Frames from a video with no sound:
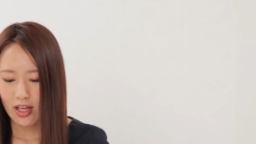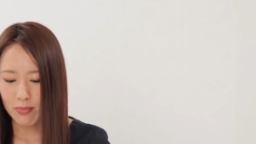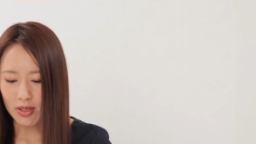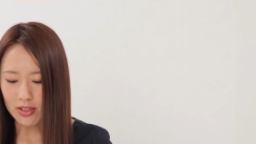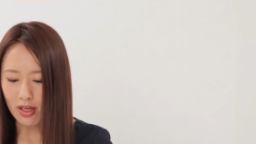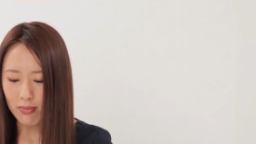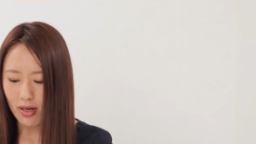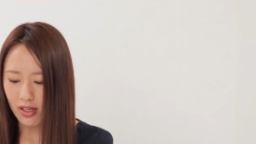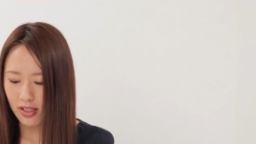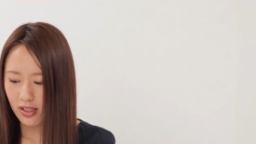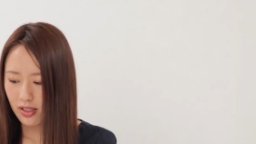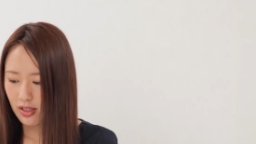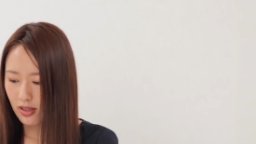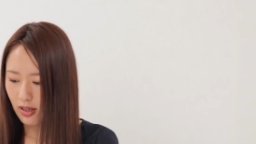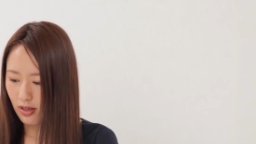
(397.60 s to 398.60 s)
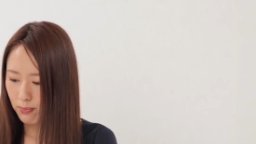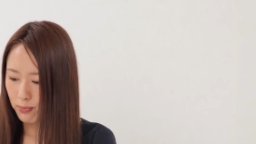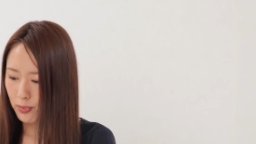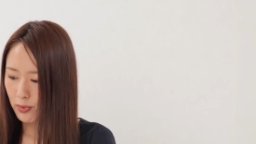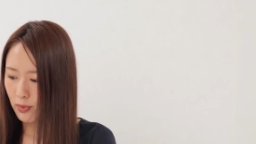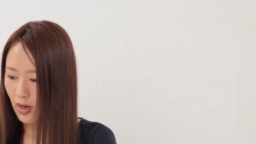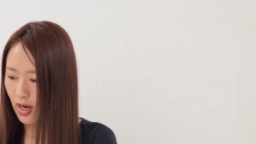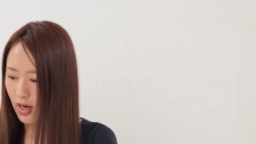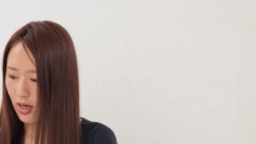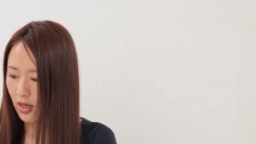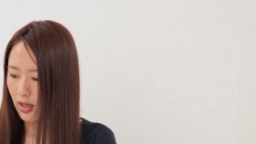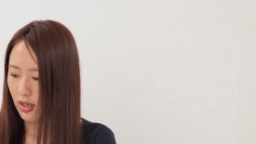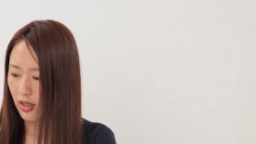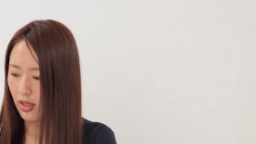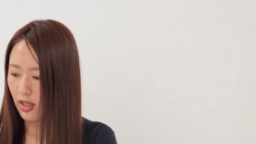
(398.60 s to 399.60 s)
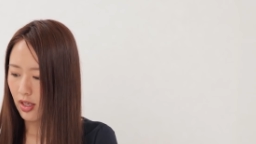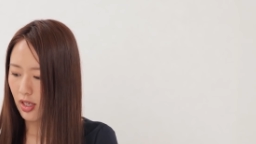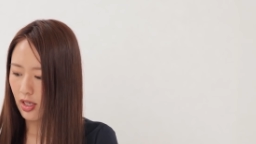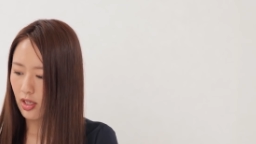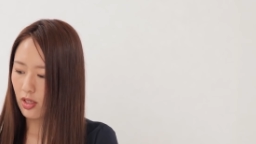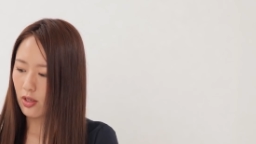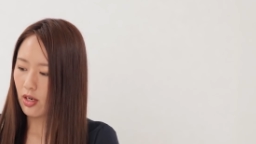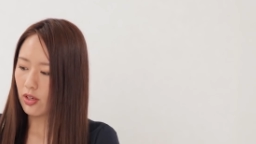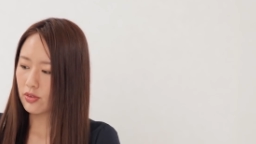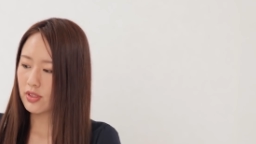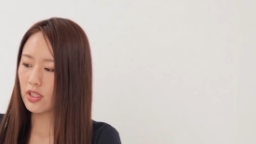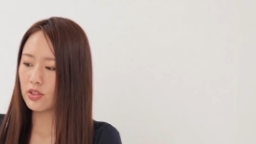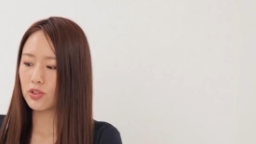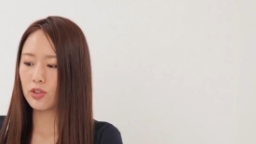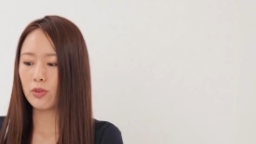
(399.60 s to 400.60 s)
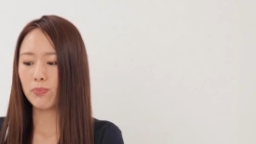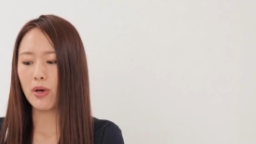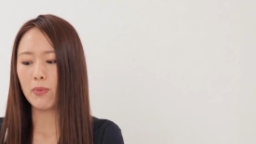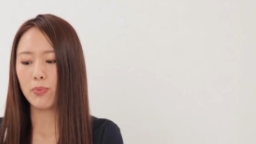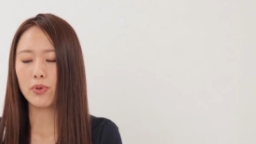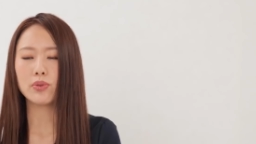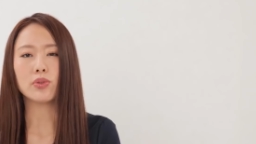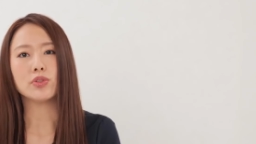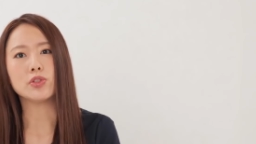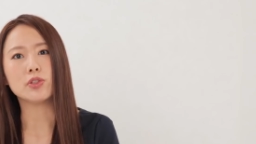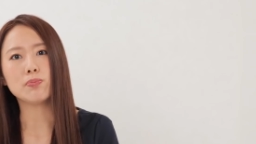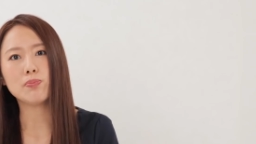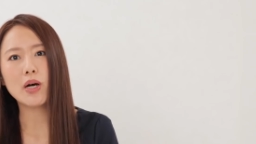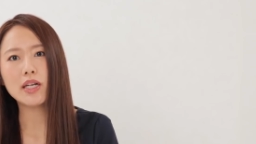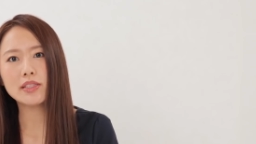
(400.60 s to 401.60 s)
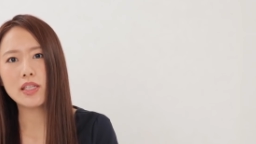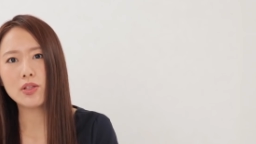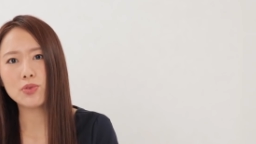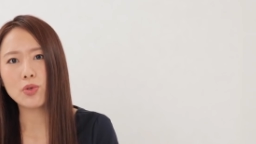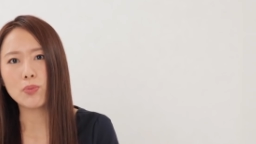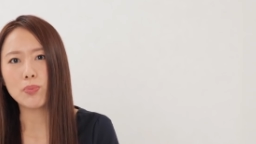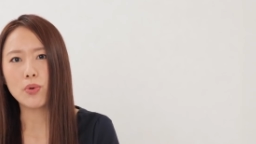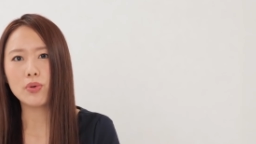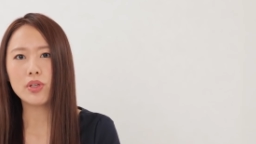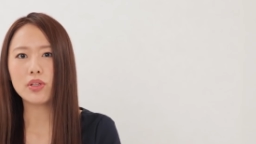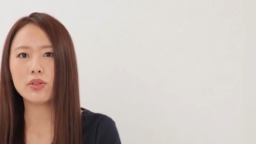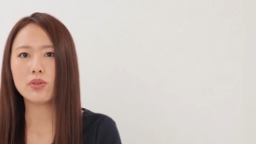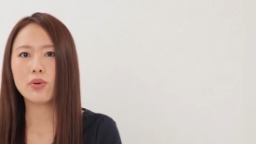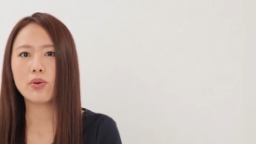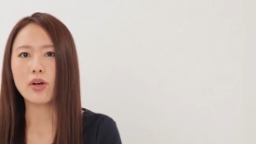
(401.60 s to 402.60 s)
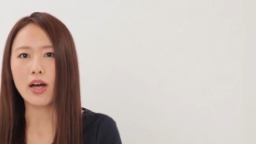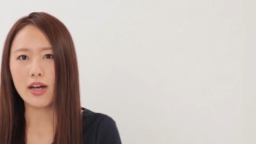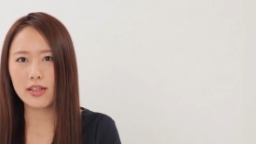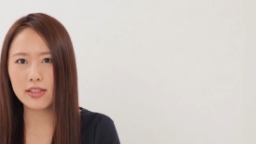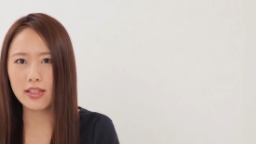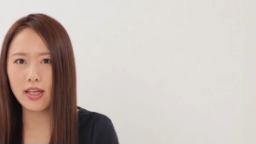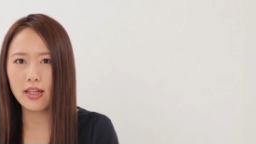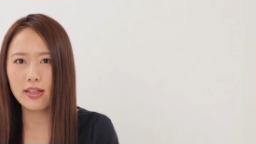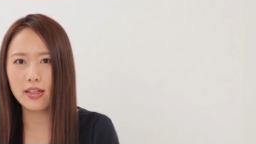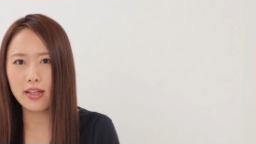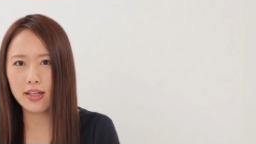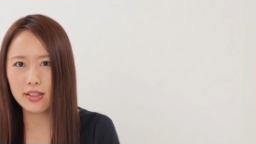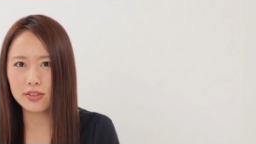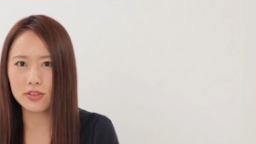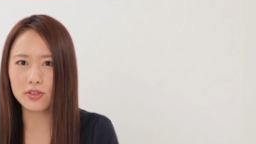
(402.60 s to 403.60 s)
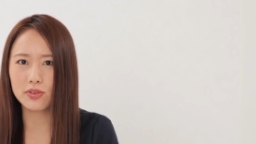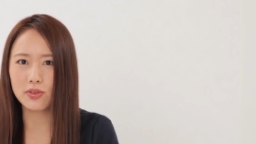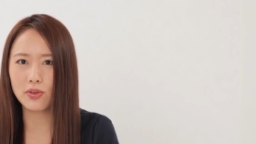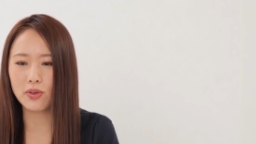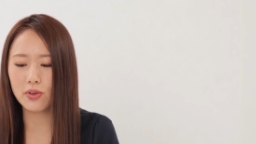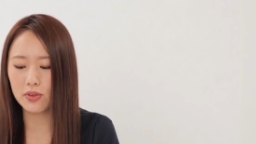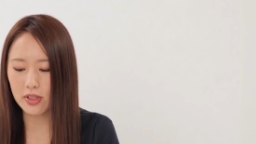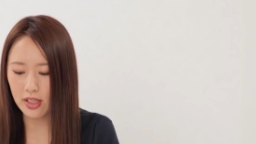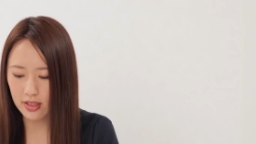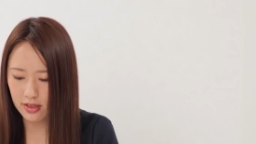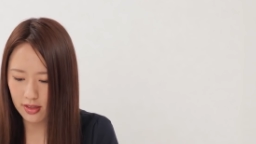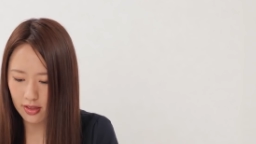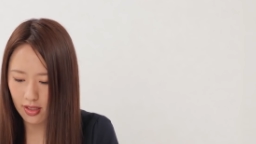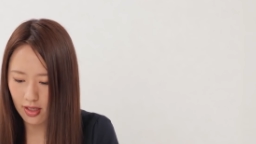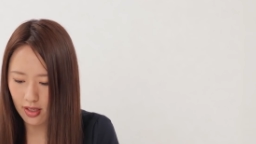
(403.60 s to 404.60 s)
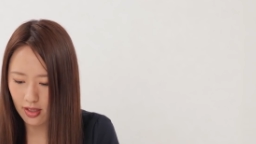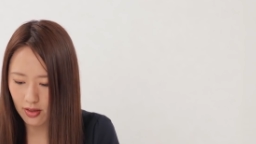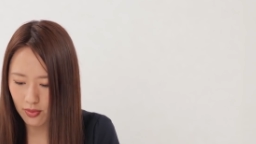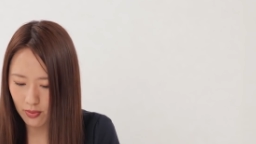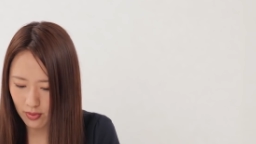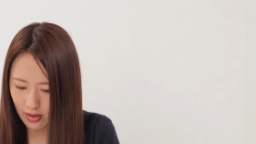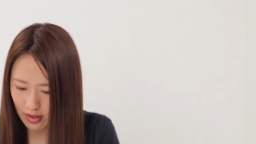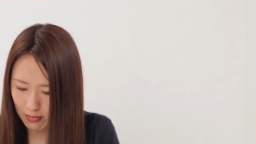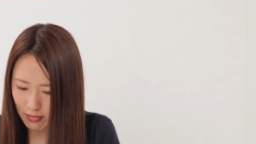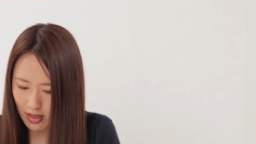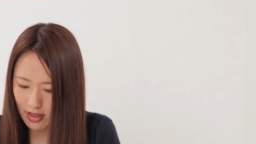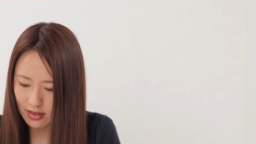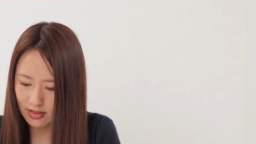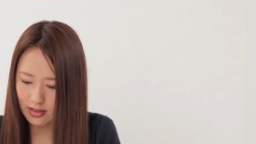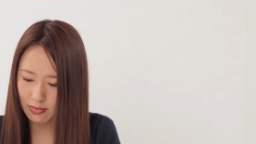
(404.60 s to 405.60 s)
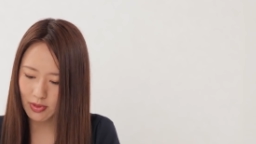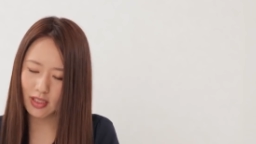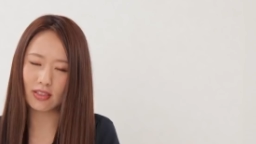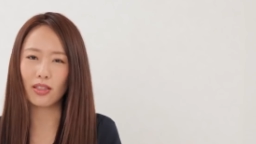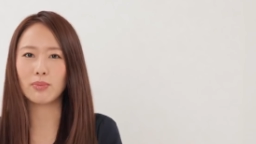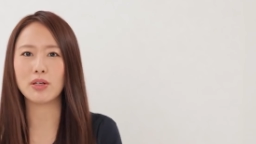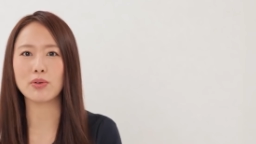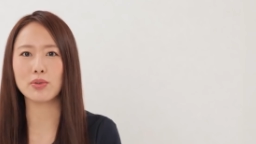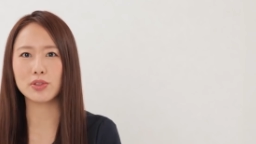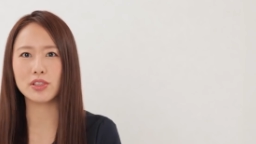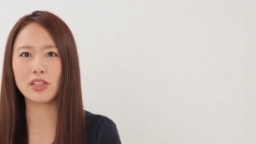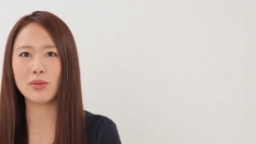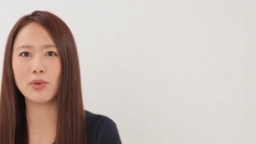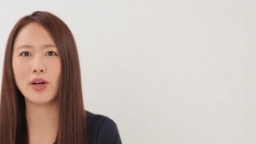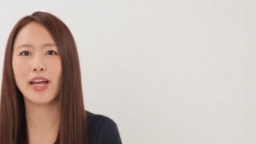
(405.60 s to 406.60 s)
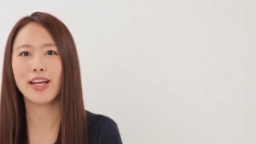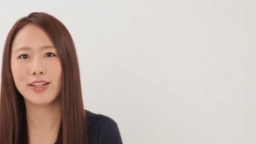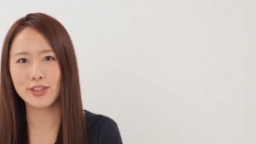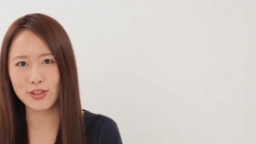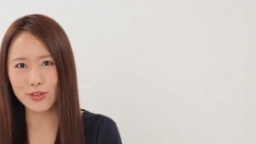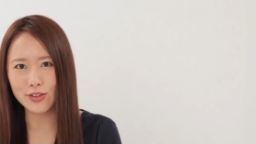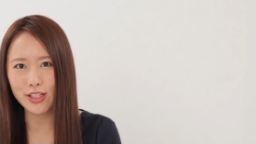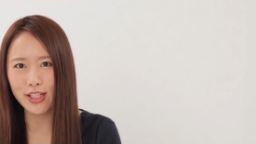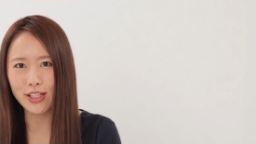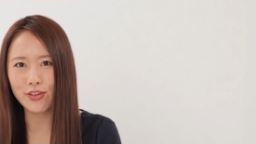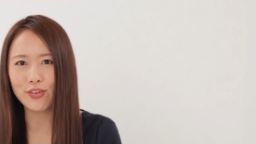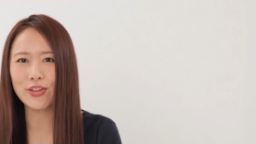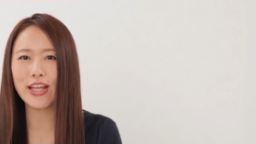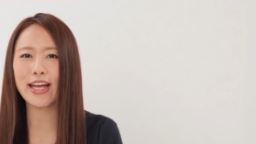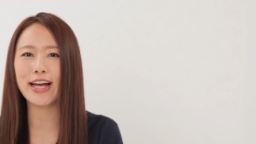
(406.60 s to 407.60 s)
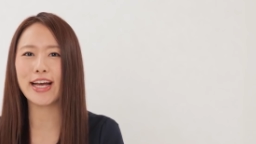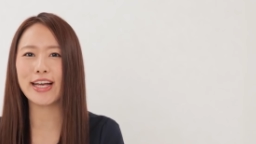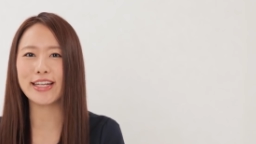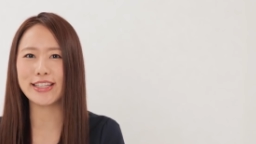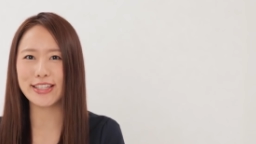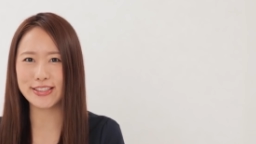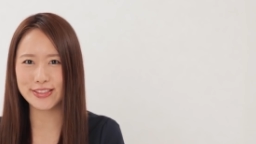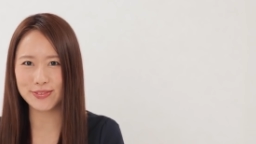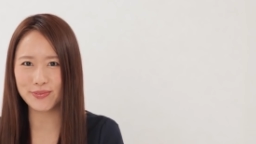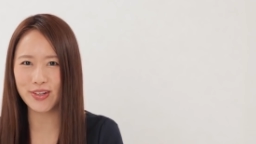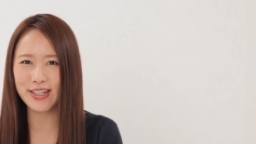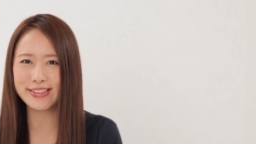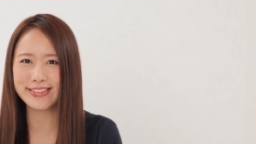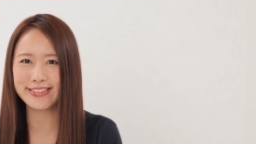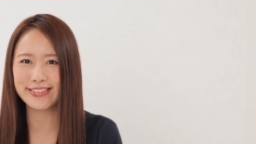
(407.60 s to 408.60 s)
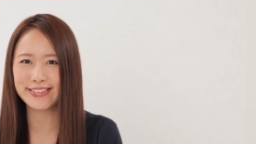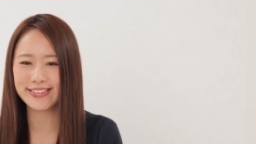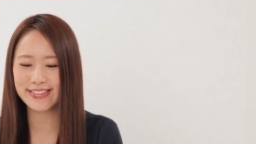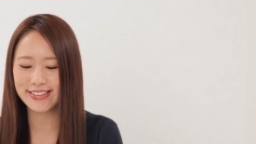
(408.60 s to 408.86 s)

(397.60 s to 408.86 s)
またマリンカップは楽天スーパーポイント 10% ポイント還元レースとなっております。皆様こちらもエントリーお願いいたします。